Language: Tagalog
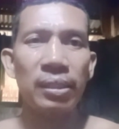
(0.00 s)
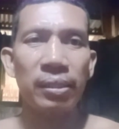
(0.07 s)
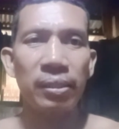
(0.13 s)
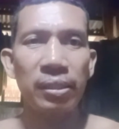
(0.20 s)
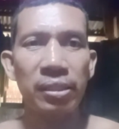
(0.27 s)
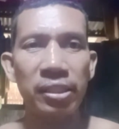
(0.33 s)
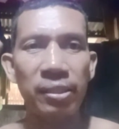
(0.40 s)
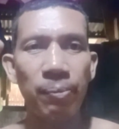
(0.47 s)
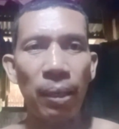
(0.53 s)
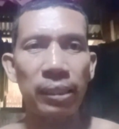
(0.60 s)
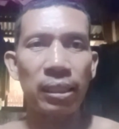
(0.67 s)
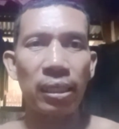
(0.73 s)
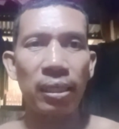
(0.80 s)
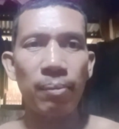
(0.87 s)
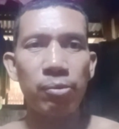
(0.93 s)
Si
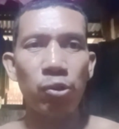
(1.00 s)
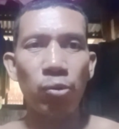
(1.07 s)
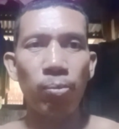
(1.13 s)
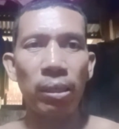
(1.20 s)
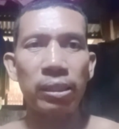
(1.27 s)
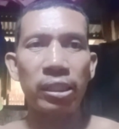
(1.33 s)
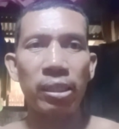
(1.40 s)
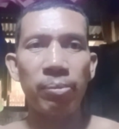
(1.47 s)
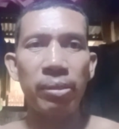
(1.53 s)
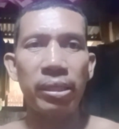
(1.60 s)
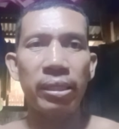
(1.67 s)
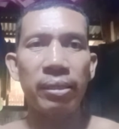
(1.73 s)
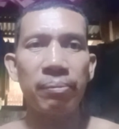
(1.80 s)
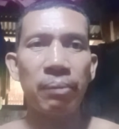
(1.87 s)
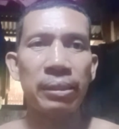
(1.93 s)
Batang Kamsur Vlog TV,
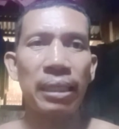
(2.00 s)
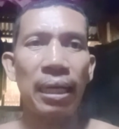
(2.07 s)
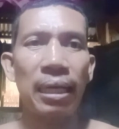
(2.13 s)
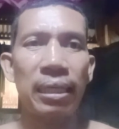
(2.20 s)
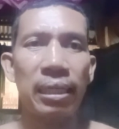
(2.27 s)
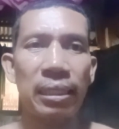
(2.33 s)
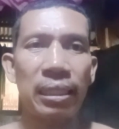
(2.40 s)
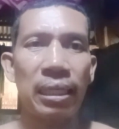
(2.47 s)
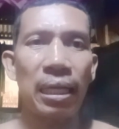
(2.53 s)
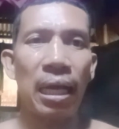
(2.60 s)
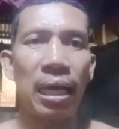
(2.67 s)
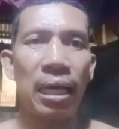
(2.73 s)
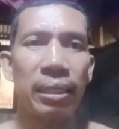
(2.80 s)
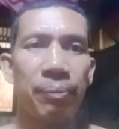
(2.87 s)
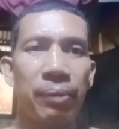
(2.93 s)
matagal nang
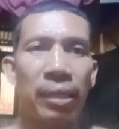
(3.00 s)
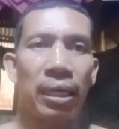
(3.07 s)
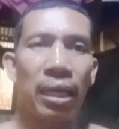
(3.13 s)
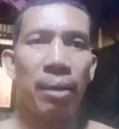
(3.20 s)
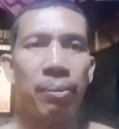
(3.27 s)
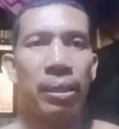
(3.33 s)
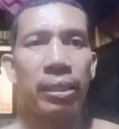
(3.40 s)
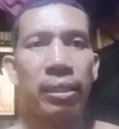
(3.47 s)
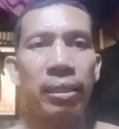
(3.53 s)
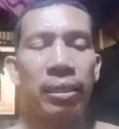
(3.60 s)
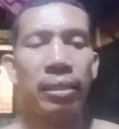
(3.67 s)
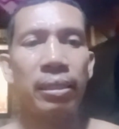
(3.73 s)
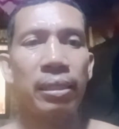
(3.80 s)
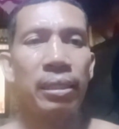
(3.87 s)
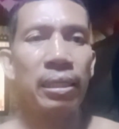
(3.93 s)
naghahanap ng laban.
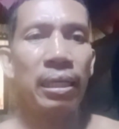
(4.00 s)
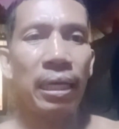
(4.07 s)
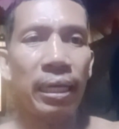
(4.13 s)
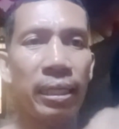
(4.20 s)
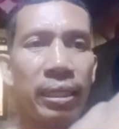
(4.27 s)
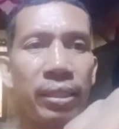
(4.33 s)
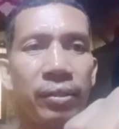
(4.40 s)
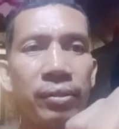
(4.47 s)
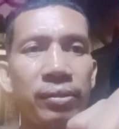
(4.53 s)
Ayan no.